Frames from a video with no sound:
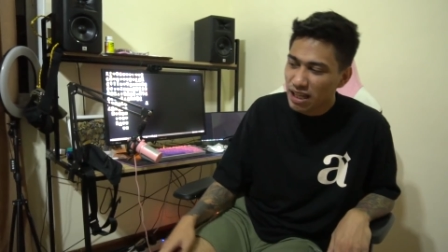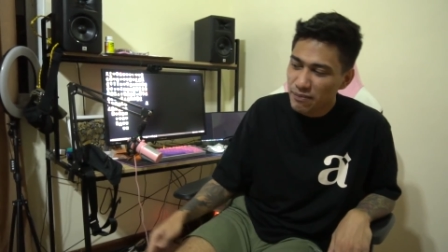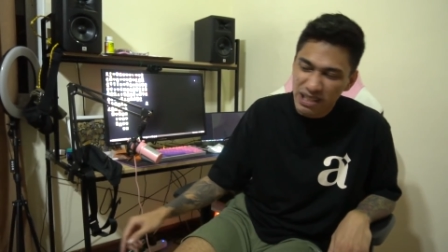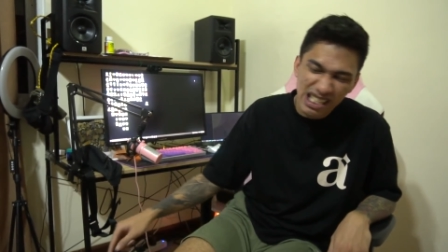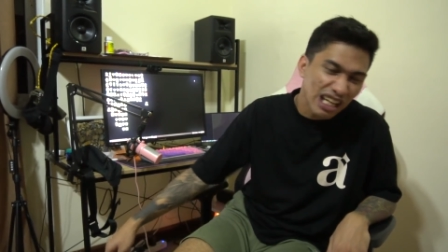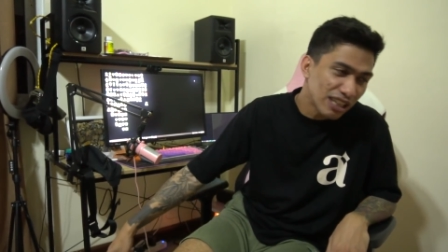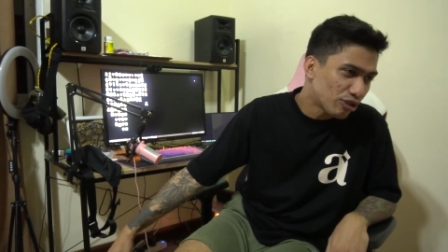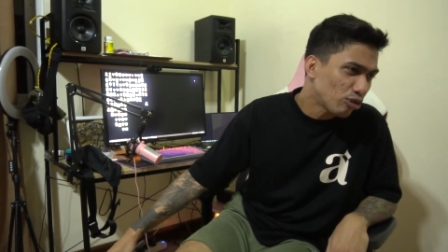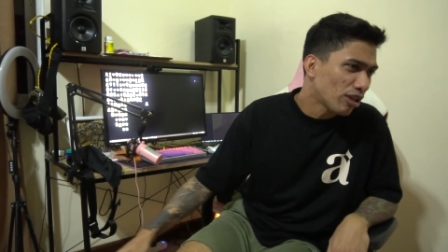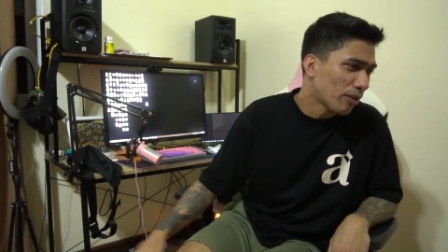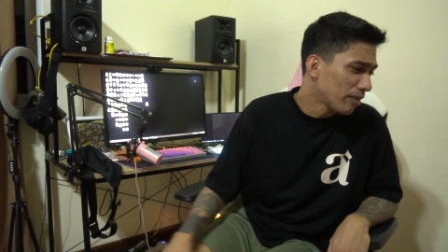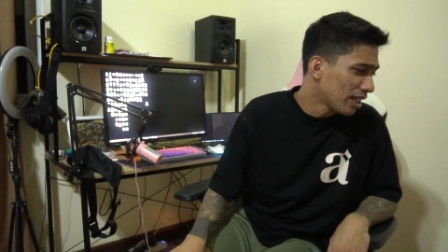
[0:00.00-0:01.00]
eh. Masakit
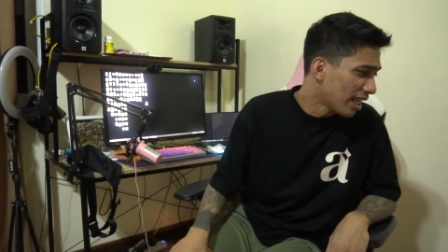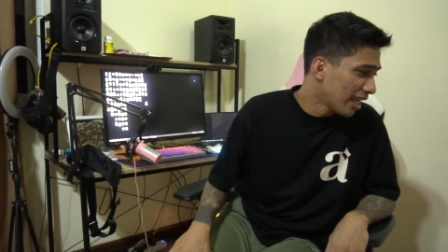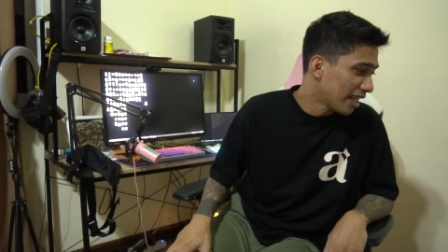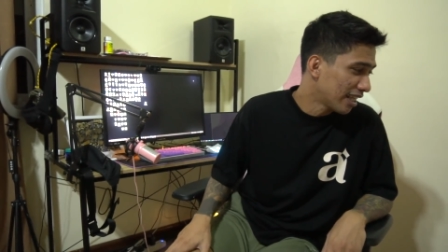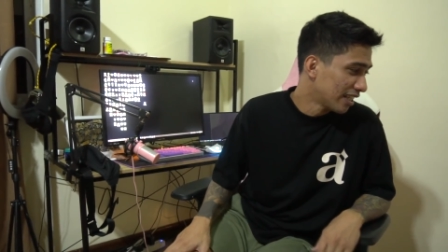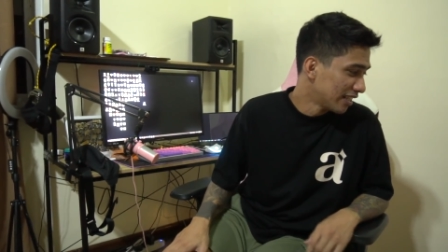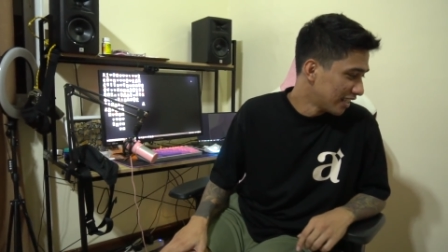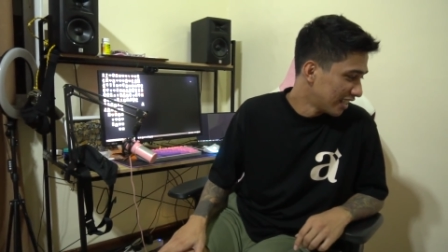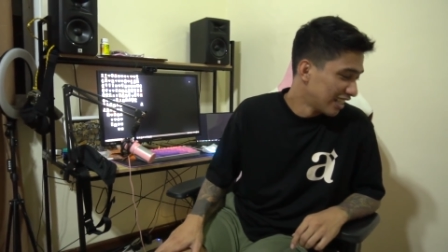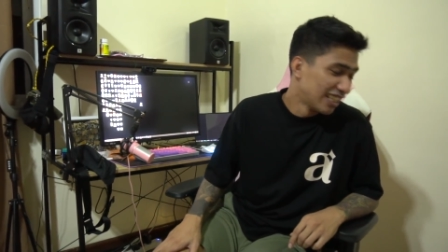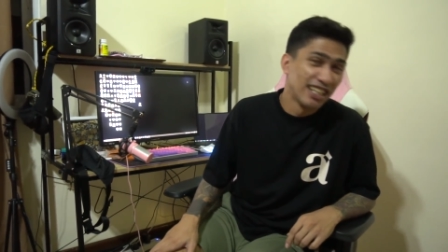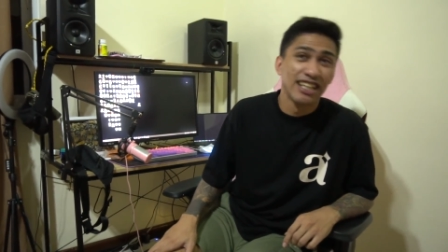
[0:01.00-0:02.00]
yung lamig eh.
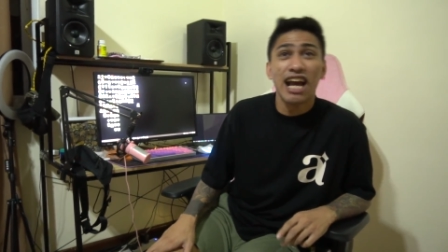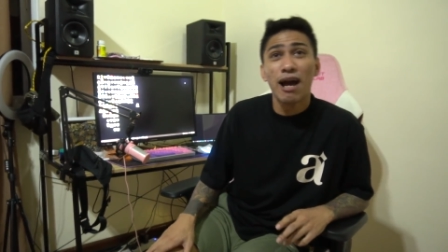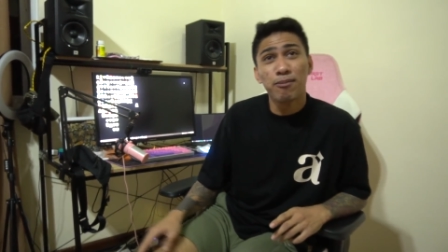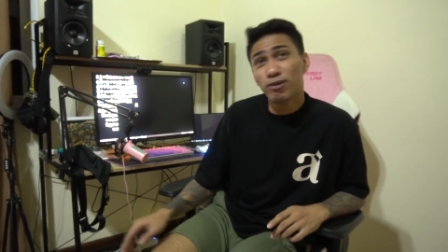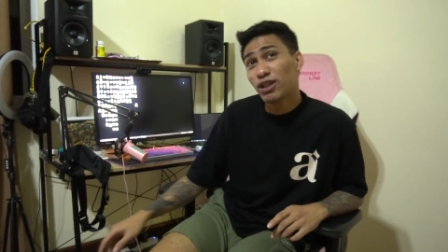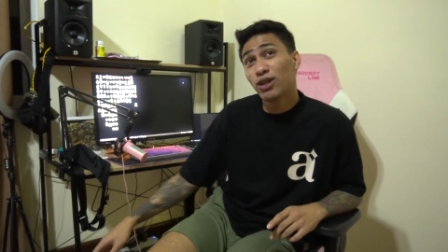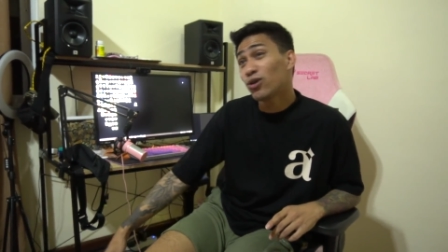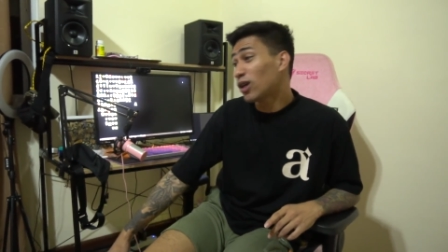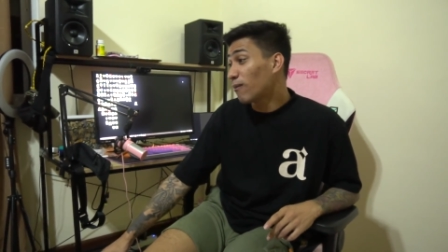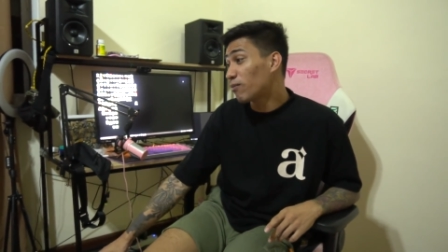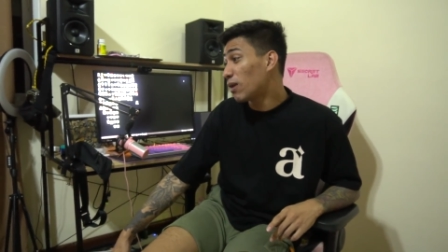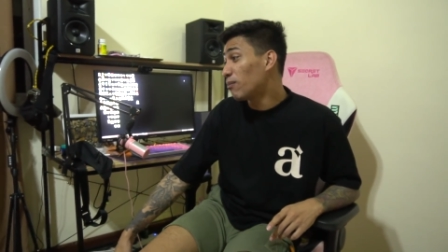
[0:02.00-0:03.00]
Kahapon di ko
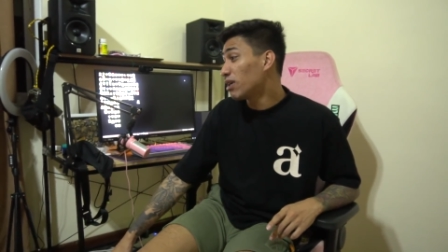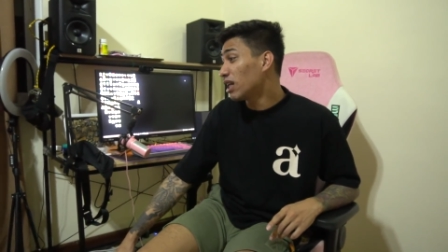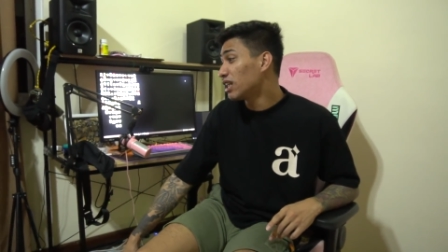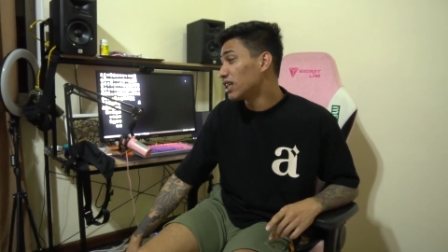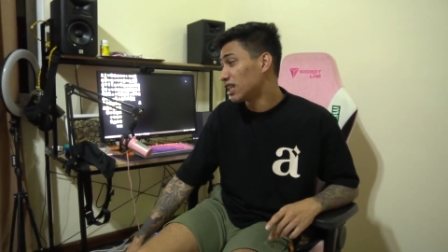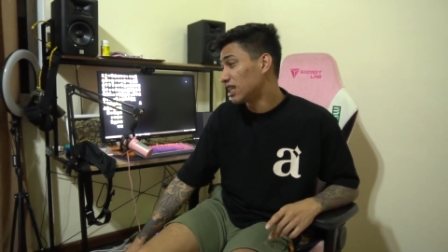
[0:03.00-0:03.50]
gamdam yan eh.